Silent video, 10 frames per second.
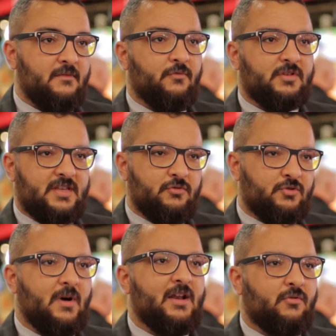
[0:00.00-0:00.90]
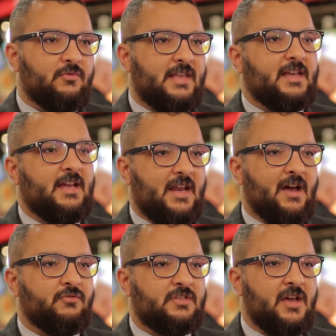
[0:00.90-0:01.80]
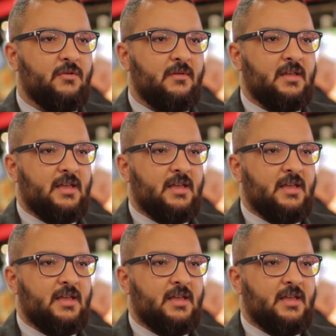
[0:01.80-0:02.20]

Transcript: Você, usuário, consegue criar o seu